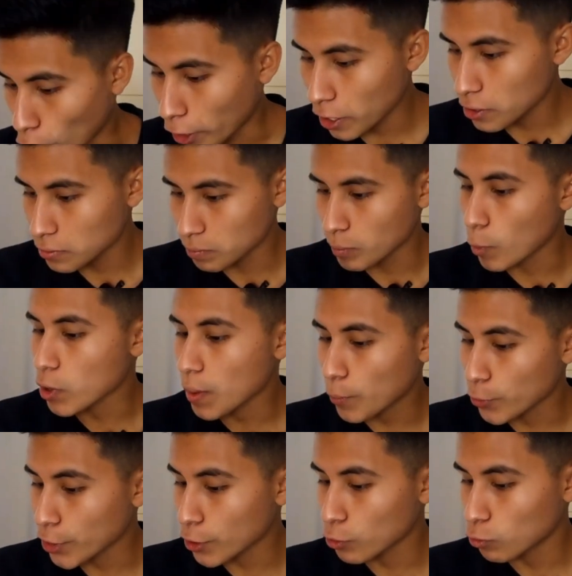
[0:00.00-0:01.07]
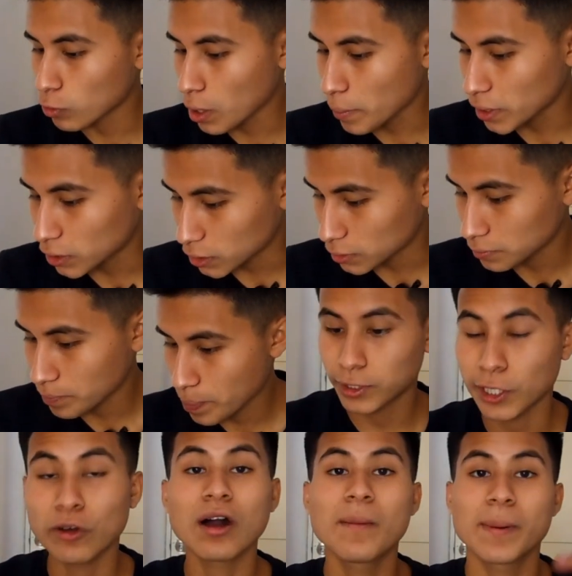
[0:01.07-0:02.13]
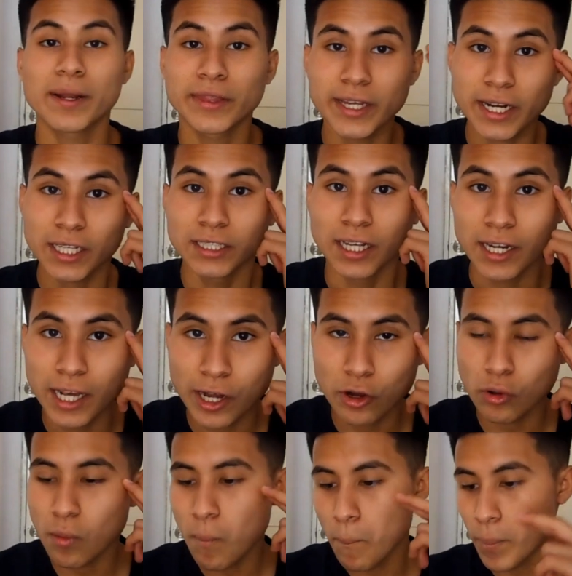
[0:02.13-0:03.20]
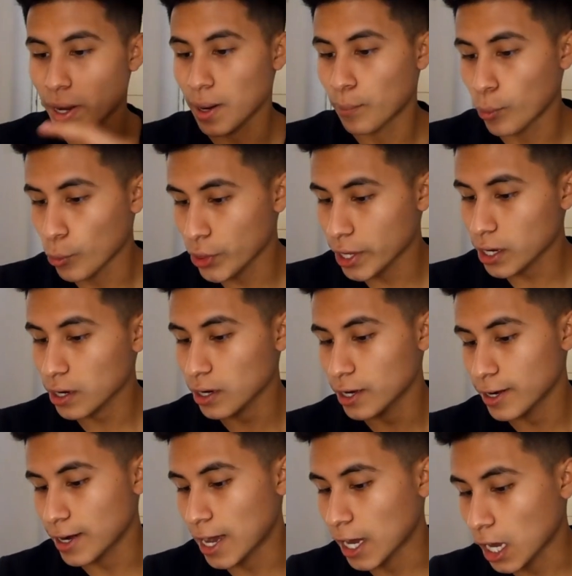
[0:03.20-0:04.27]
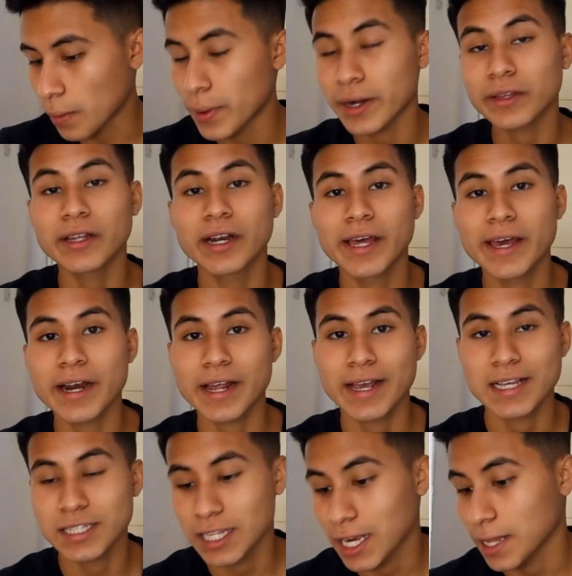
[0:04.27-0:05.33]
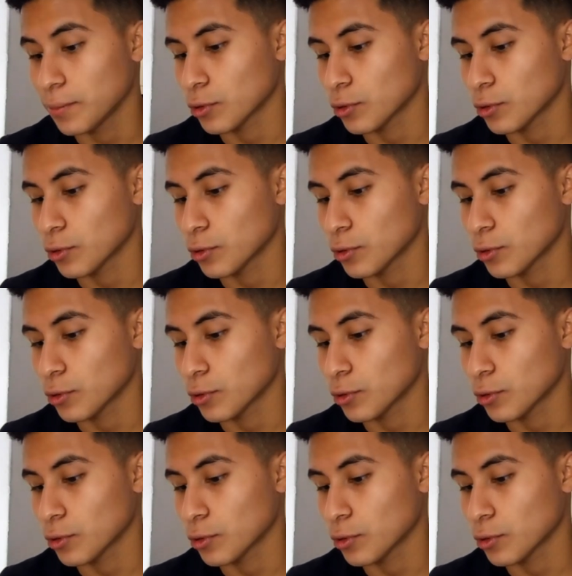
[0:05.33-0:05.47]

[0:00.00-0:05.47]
ok, me voy a poner una meta. Tengo que aprender italiano para poder acabar de leer este